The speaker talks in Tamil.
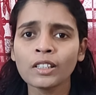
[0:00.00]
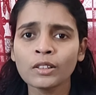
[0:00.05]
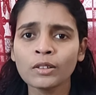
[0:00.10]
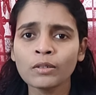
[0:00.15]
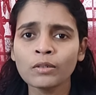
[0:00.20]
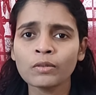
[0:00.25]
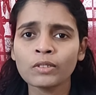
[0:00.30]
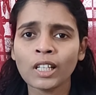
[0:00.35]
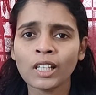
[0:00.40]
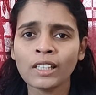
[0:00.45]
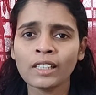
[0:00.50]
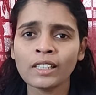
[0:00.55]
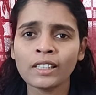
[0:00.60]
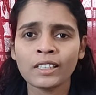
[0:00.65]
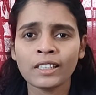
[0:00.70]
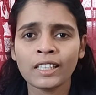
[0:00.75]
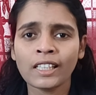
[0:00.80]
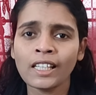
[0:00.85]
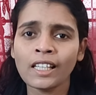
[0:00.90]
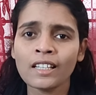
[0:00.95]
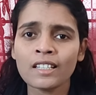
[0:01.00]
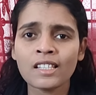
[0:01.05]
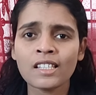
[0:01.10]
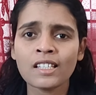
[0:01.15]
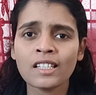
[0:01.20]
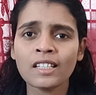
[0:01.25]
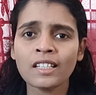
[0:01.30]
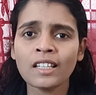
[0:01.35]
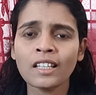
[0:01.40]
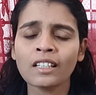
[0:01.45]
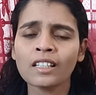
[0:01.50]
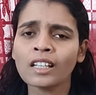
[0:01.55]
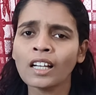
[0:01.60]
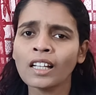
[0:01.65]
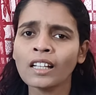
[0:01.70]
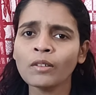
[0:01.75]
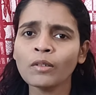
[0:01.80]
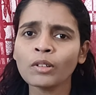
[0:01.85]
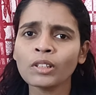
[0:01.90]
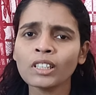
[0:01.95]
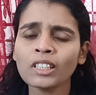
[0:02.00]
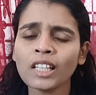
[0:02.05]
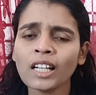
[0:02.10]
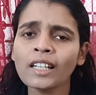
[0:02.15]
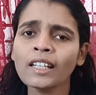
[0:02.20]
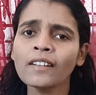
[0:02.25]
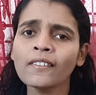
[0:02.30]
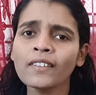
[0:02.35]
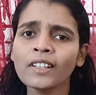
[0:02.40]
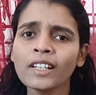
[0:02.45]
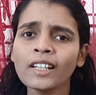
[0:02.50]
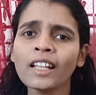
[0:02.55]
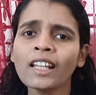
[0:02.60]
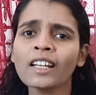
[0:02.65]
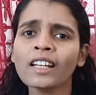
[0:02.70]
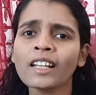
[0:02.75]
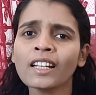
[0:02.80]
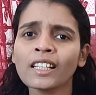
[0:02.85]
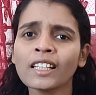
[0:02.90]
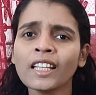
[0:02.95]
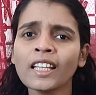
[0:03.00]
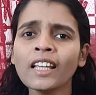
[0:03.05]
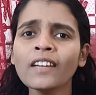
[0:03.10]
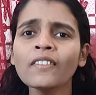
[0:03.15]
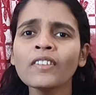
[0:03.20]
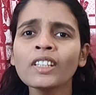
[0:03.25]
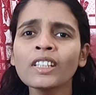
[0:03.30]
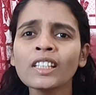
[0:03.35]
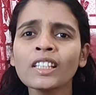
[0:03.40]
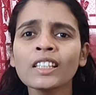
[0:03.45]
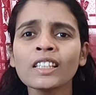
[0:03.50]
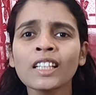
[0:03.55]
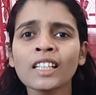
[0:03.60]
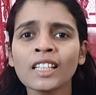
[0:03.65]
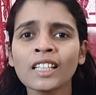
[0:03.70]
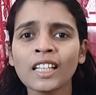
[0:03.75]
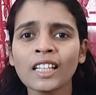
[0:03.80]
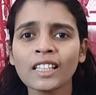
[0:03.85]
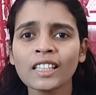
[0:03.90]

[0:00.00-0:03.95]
இது தண்ணி தீ எரிஞ்சிக்கிட்டே இருக்கு ஆனால் ஒருத்தர் தண்ணி விட்டுட்டே இருக்கானே ஏன் வந்து இந்த